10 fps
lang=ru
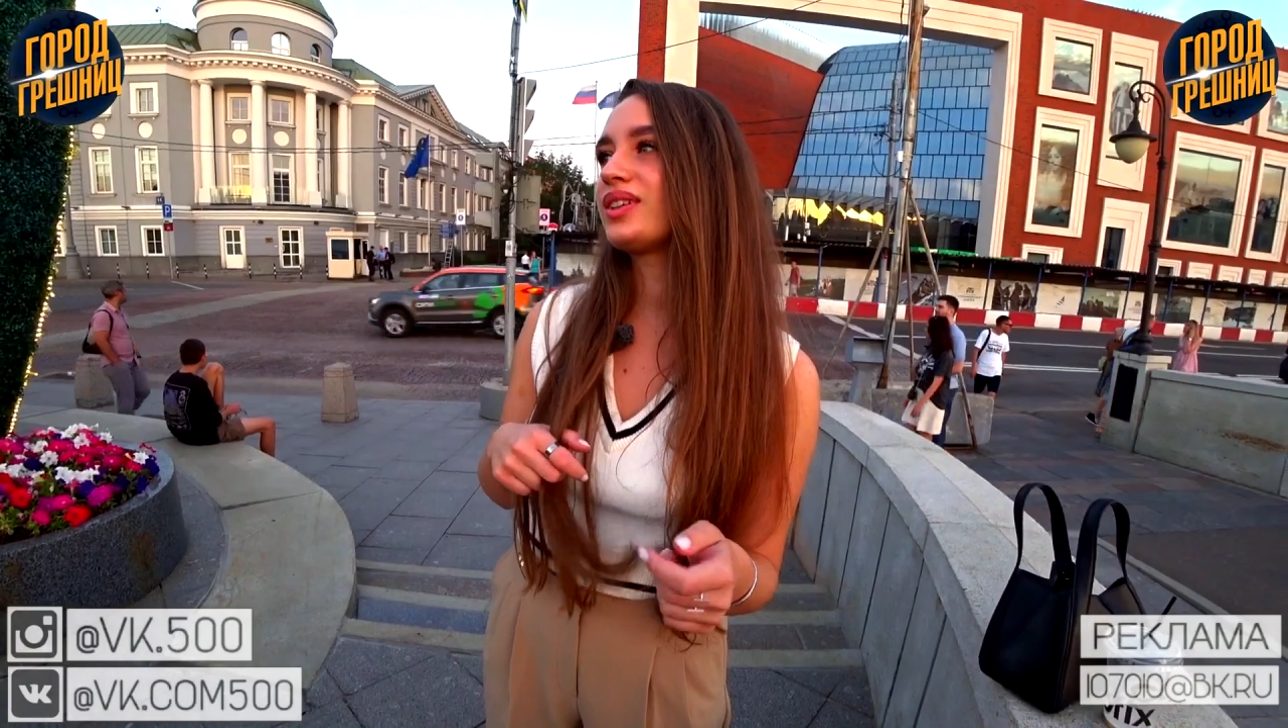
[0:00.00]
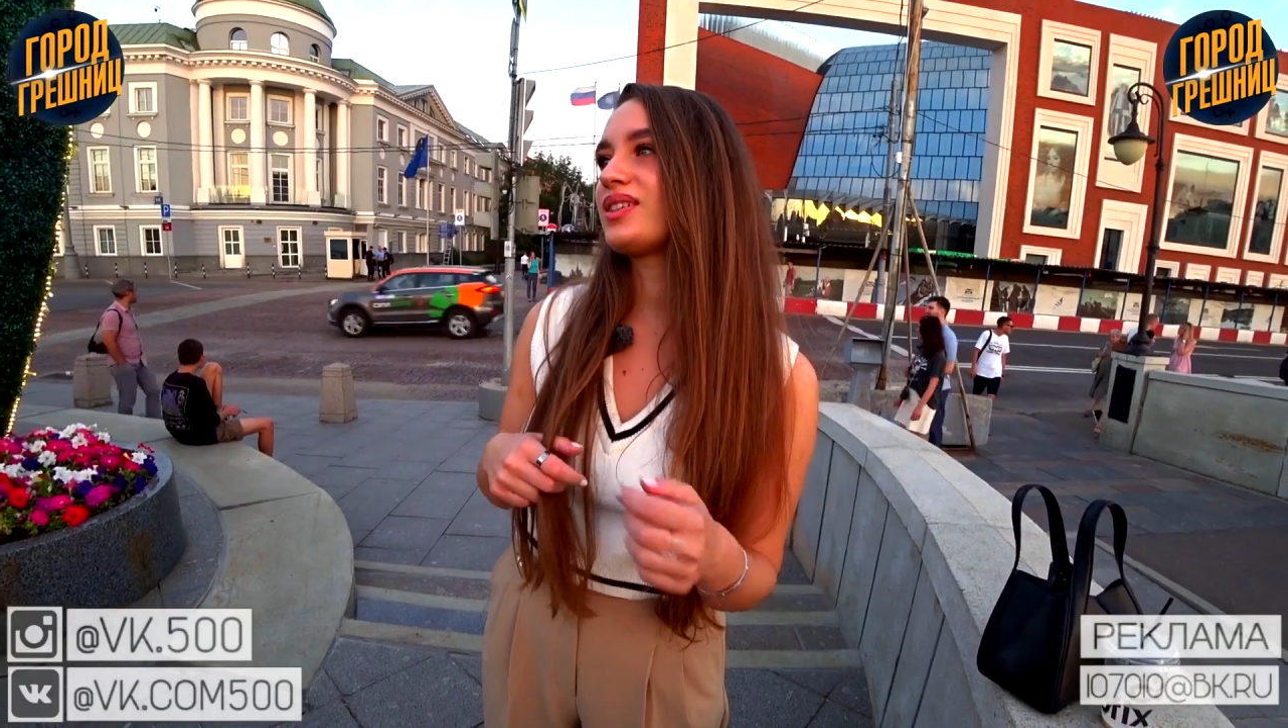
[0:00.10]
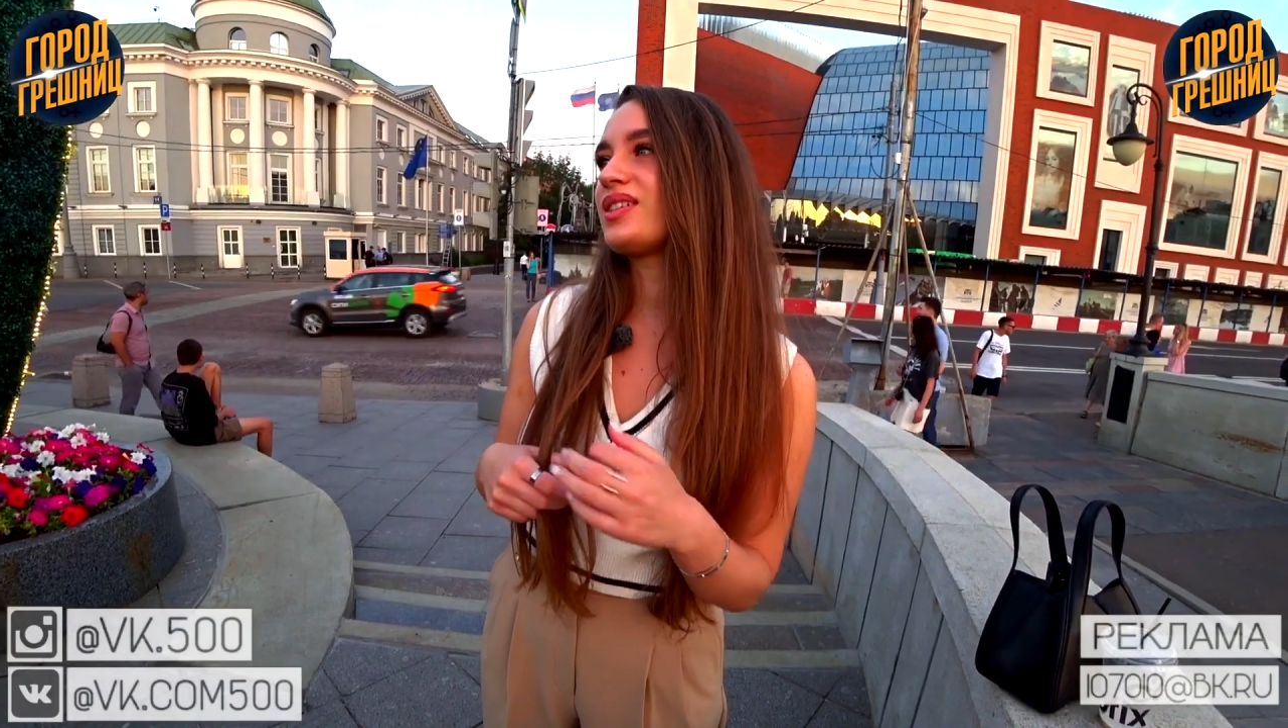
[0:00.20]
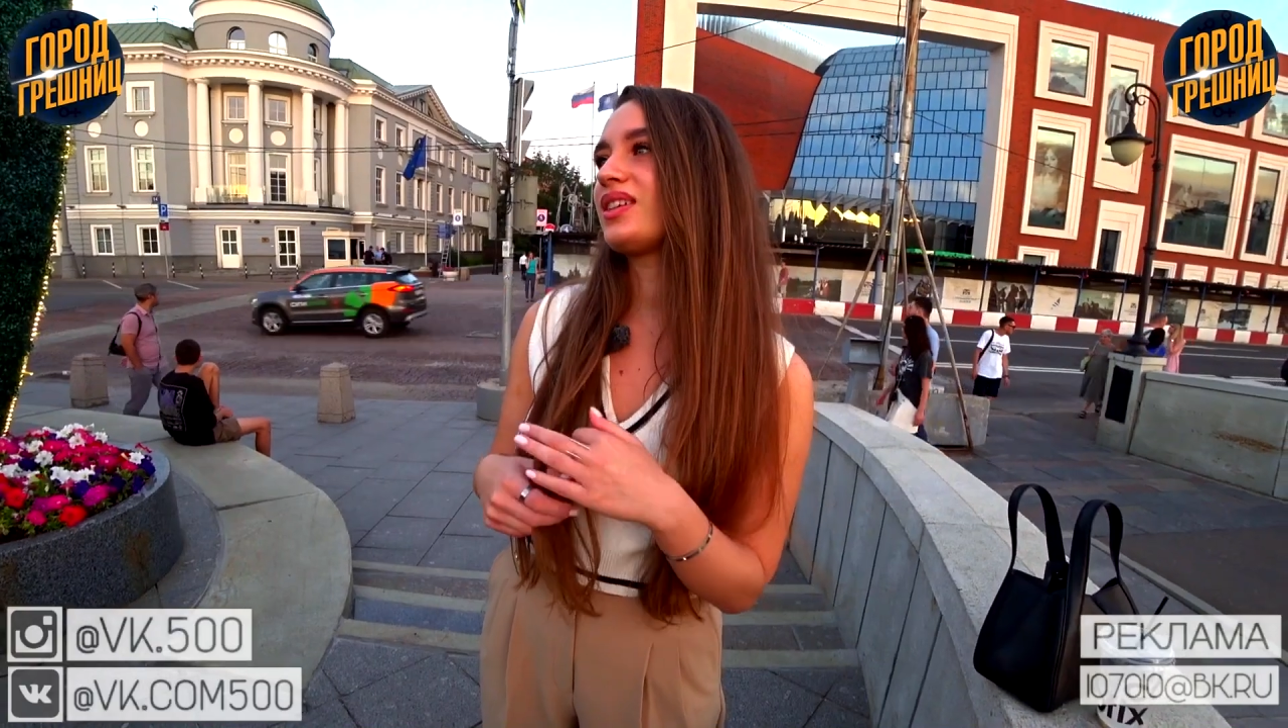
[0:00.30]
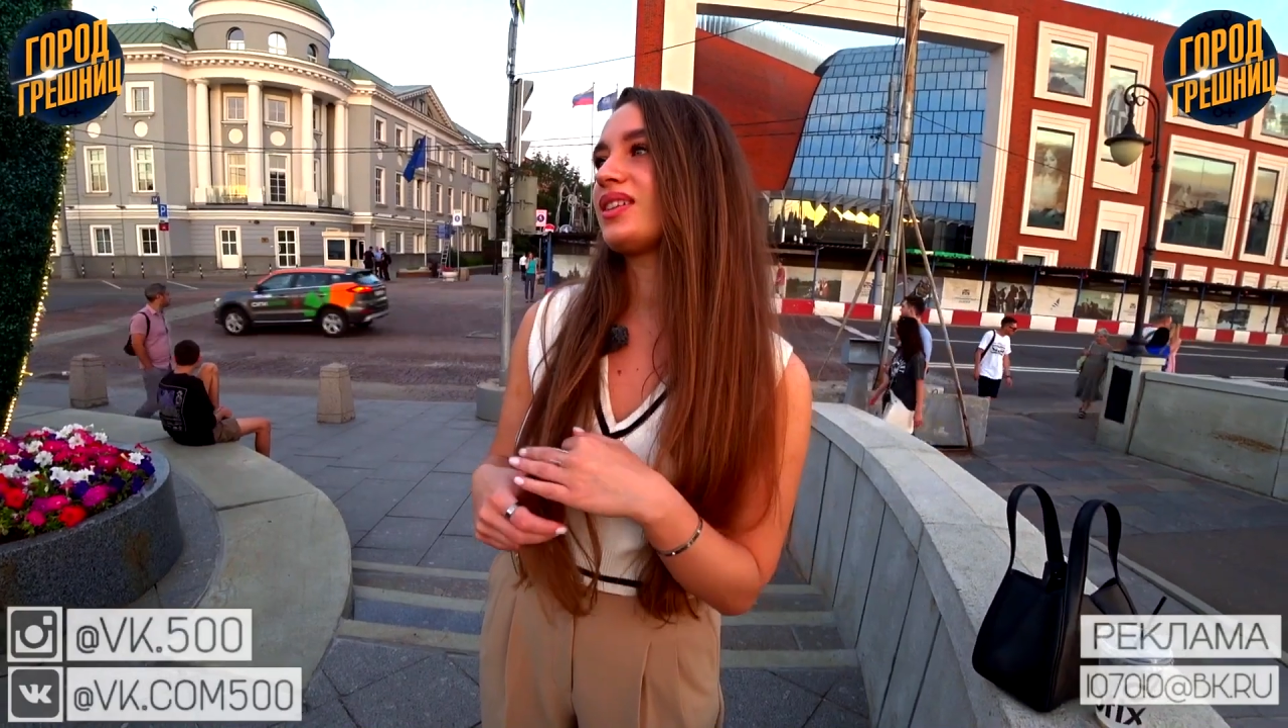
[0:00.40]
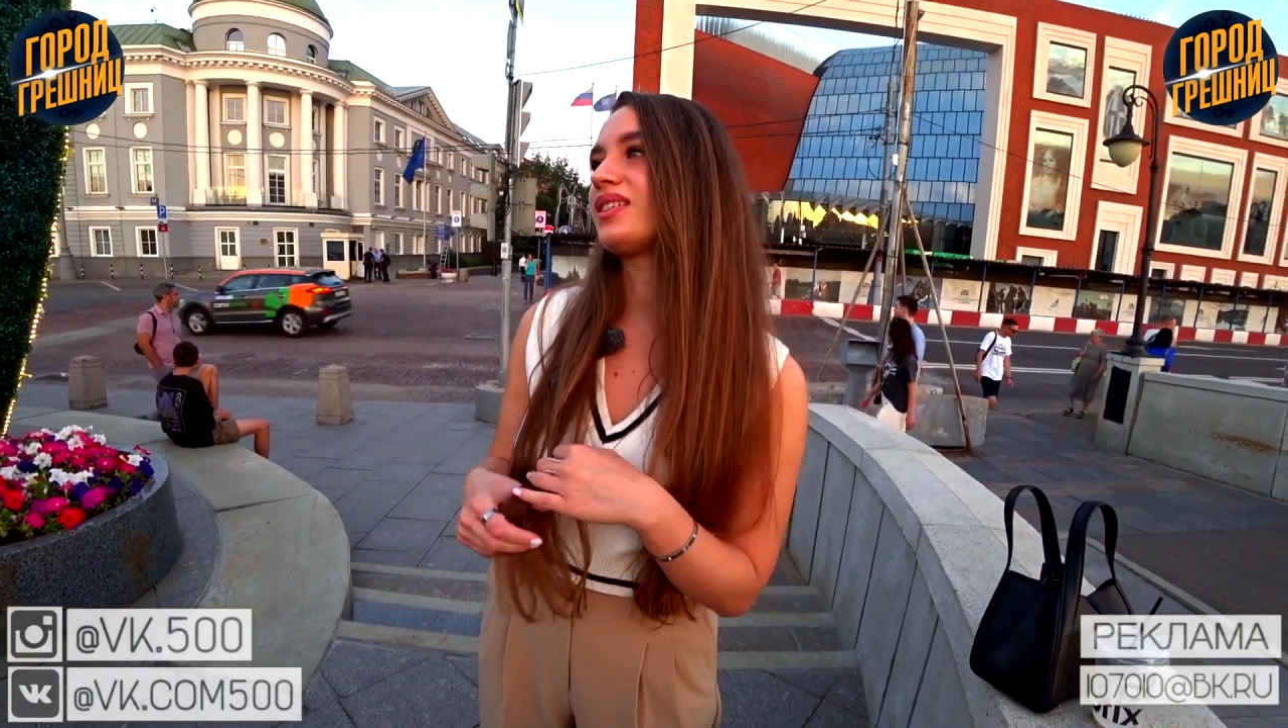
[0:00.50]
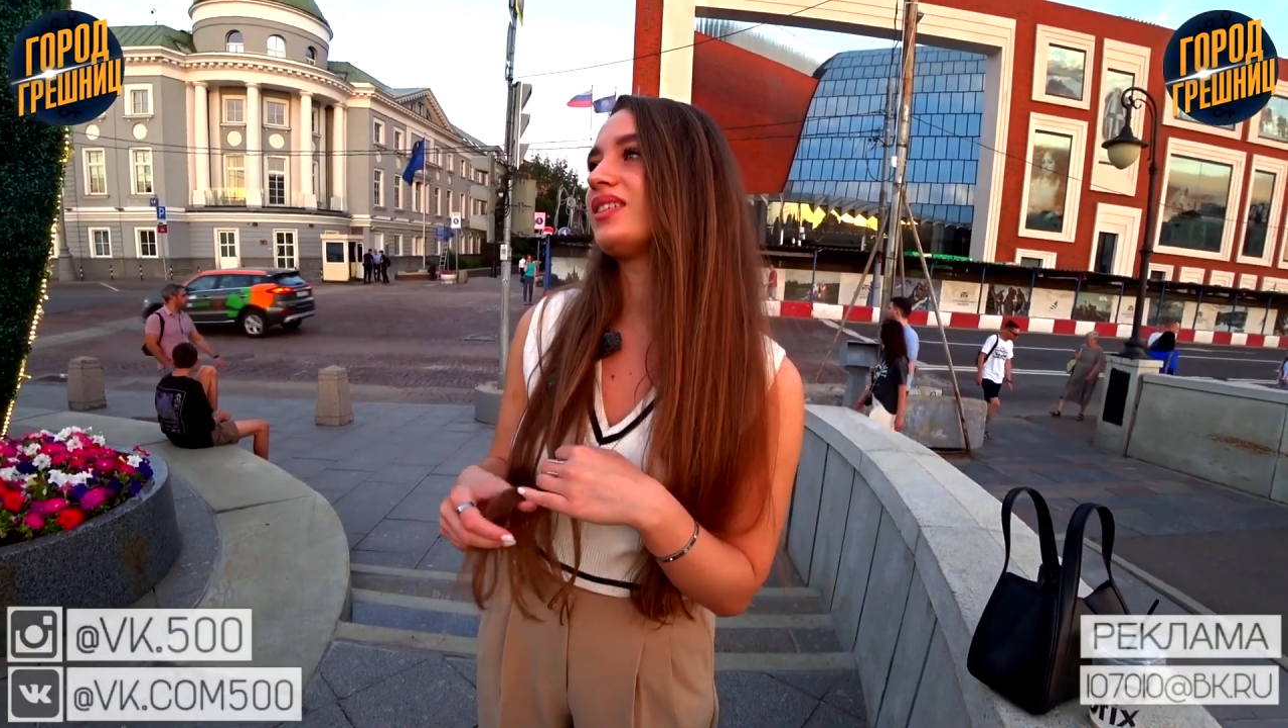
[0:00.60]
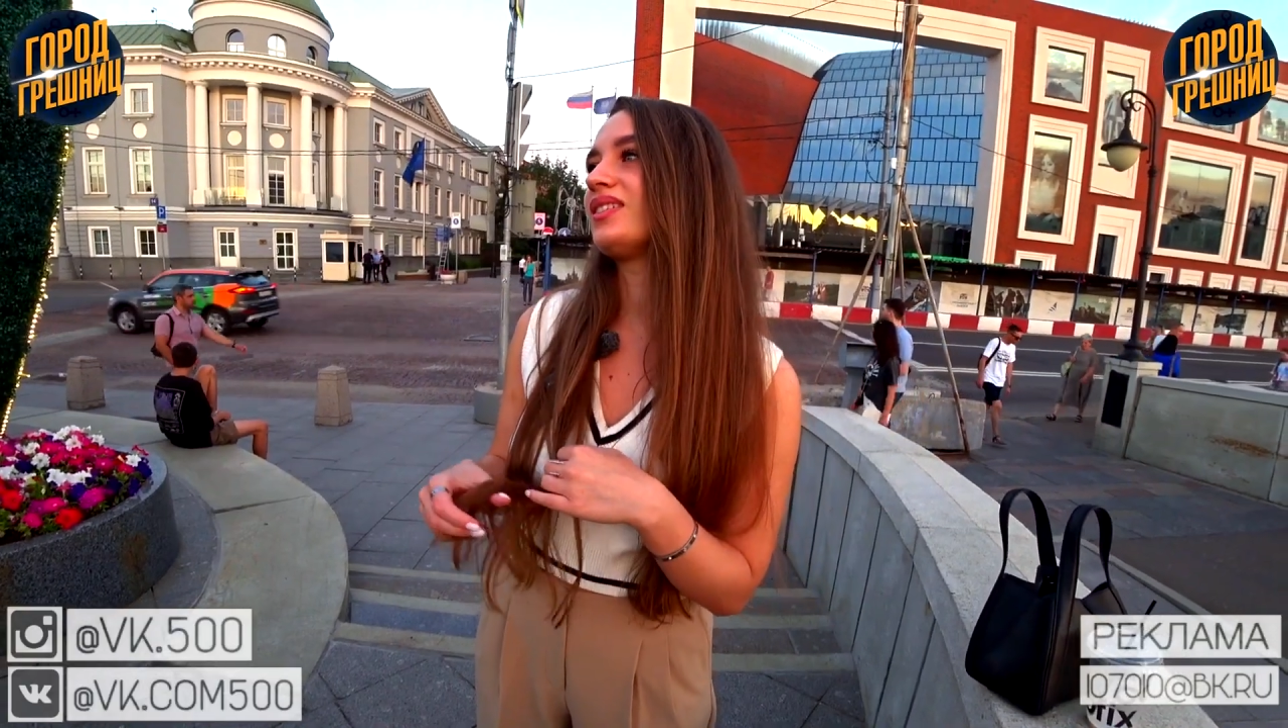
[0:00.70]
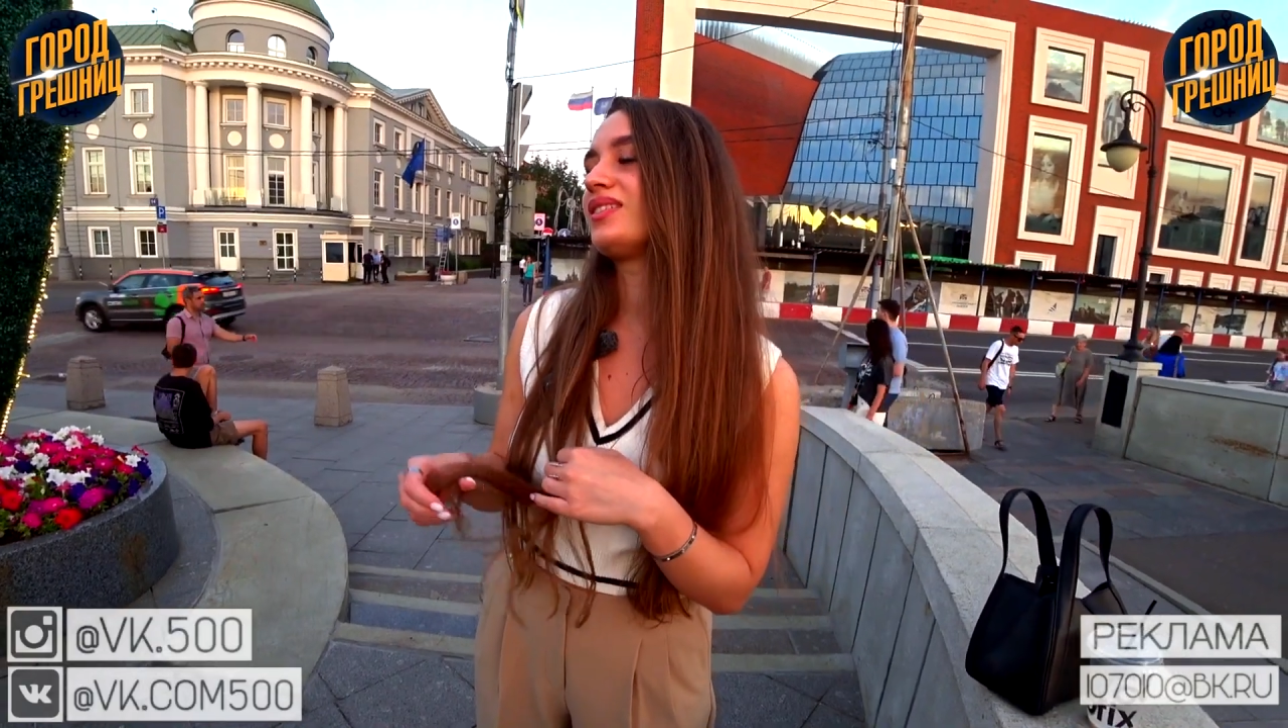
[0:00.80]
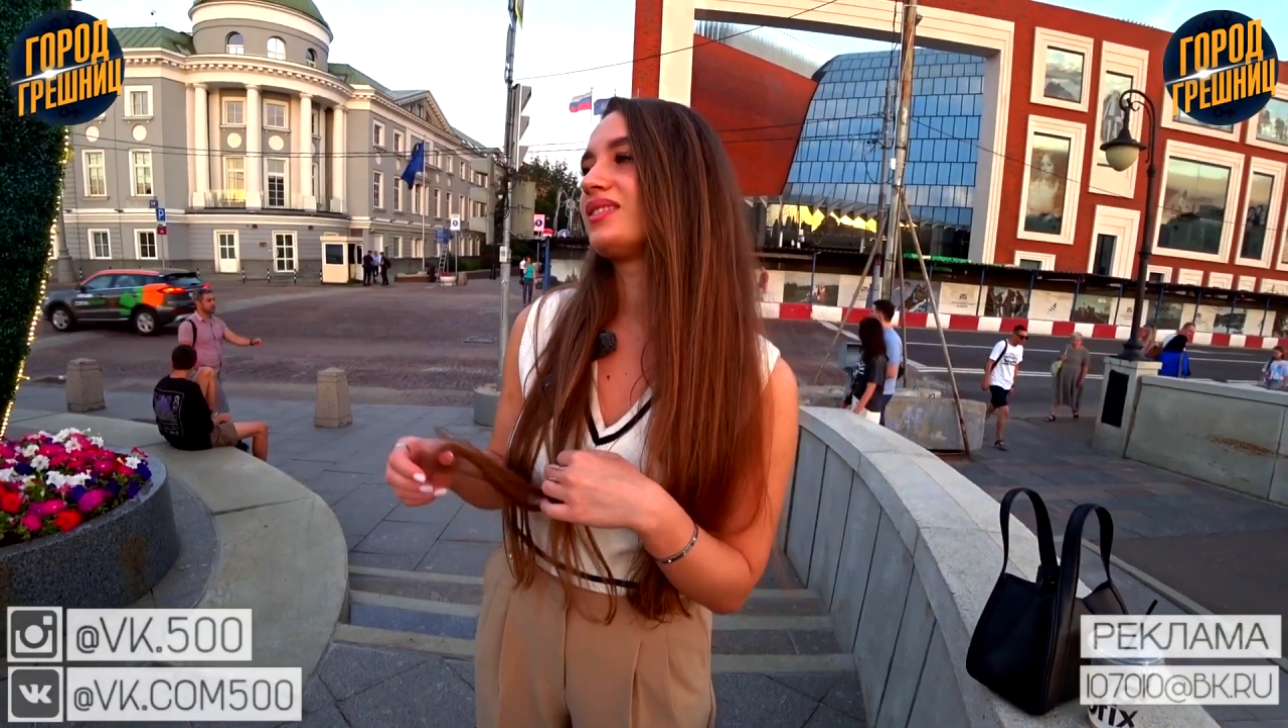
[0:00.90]

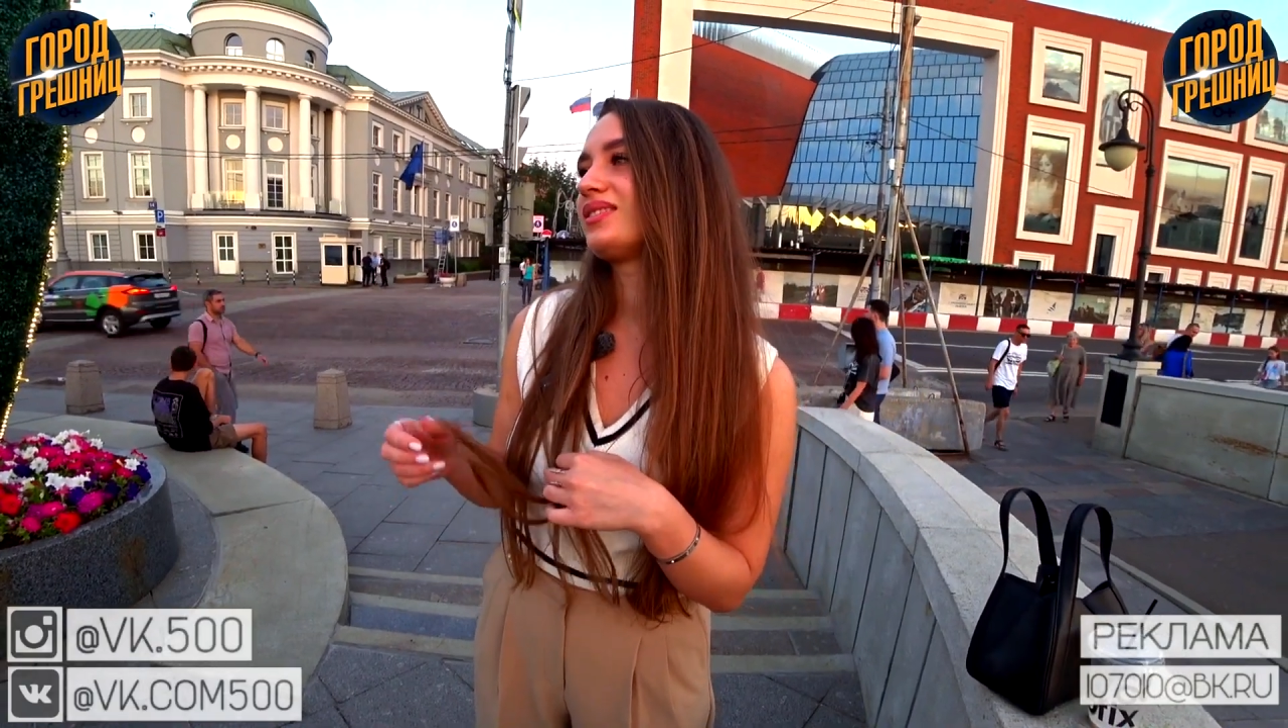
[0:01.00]
где-то.